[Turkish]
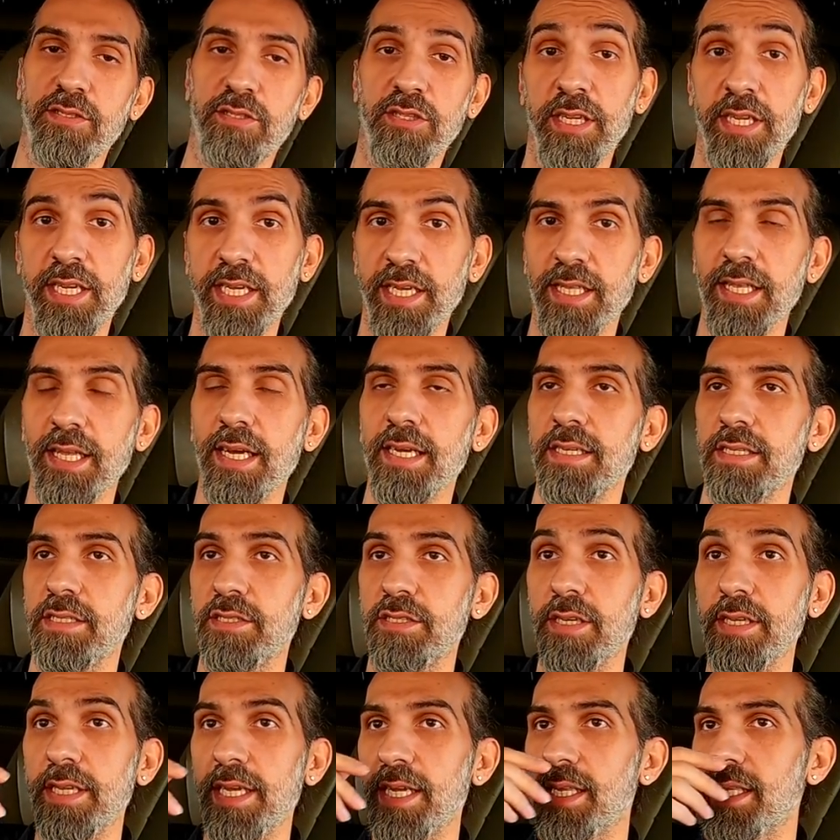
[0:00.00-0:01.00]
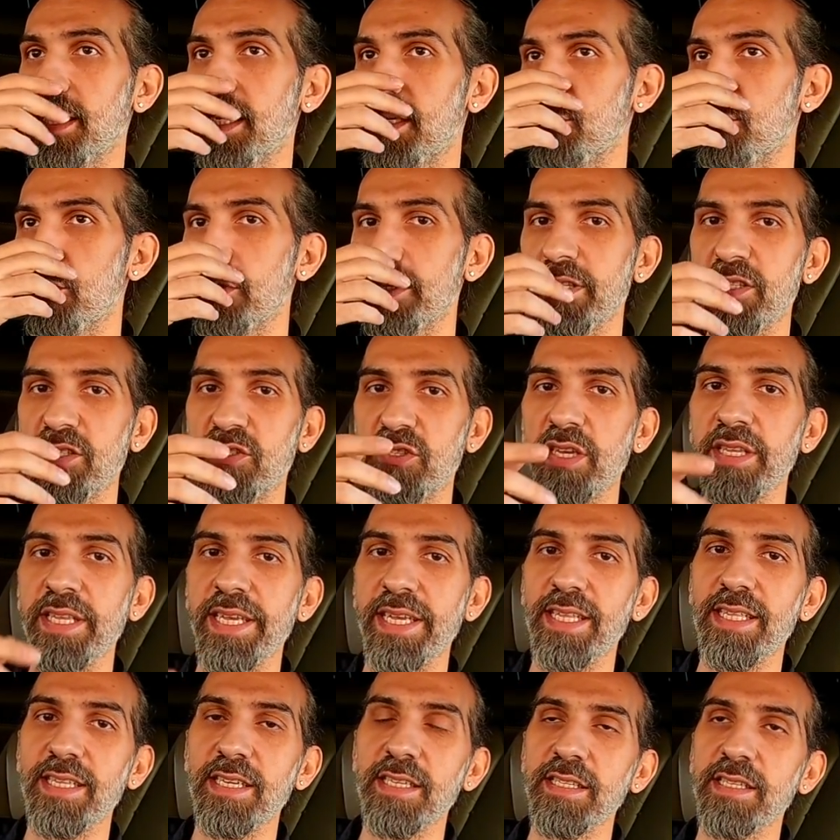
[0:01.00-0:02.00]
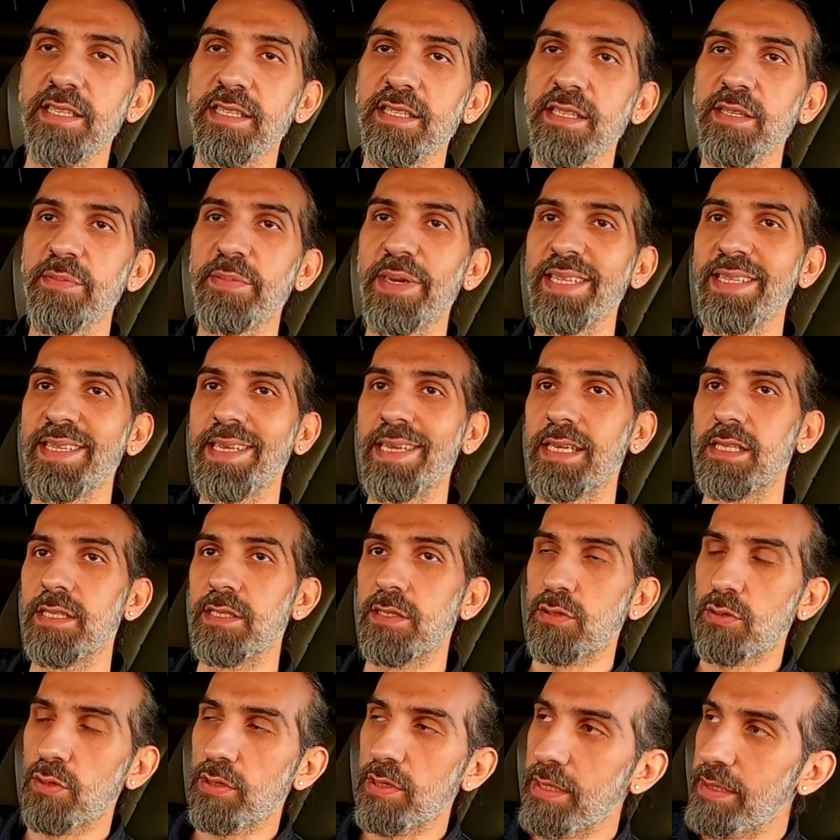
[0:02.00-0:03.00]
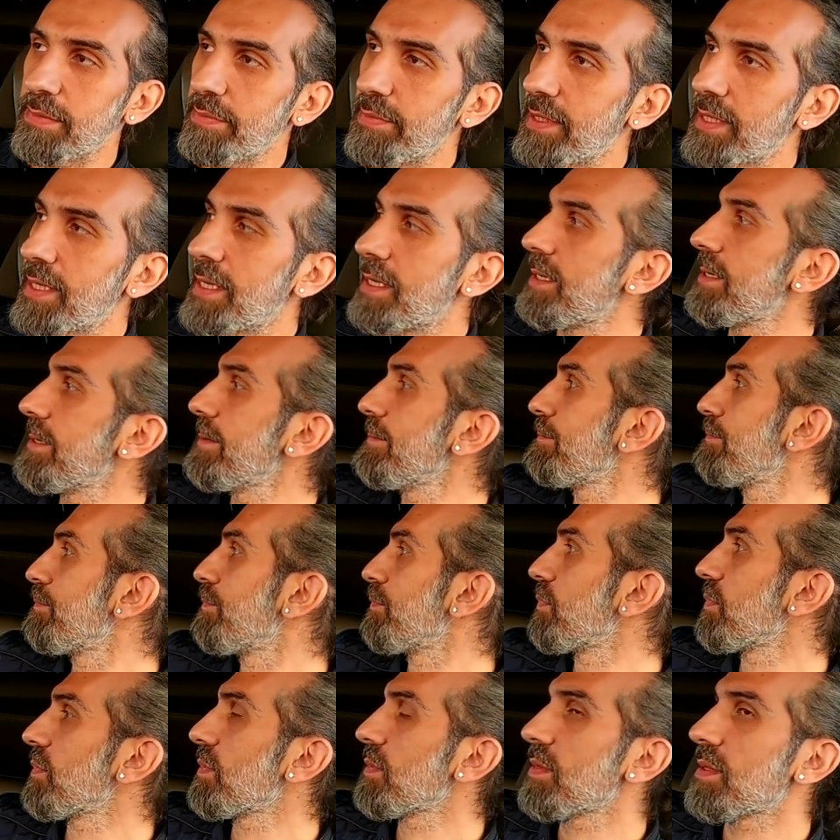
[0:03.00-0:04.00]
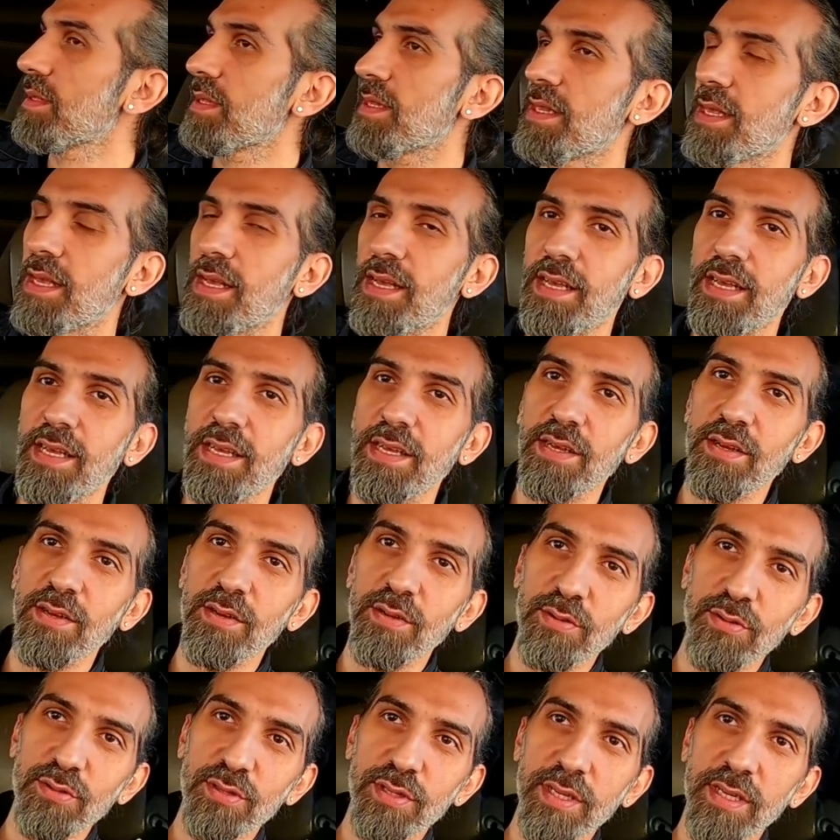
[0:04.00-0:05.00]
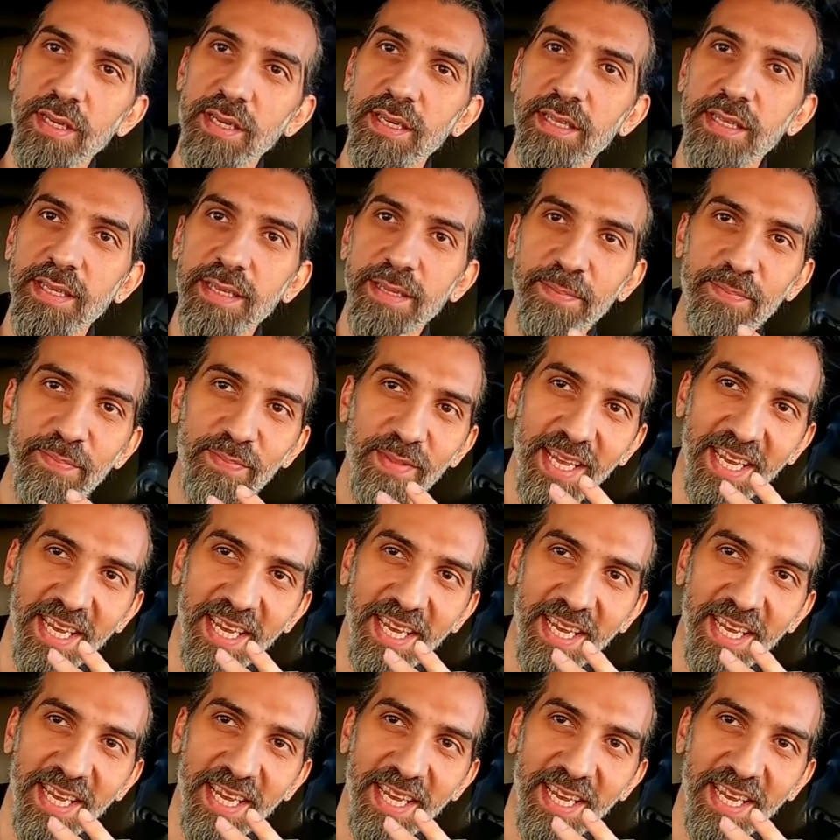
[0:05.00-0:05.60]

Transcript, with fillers: Can Ekler, Can Ekler. Bu arada Can Ekler'in adını ben de yanlış söyledim bir kere. O sayede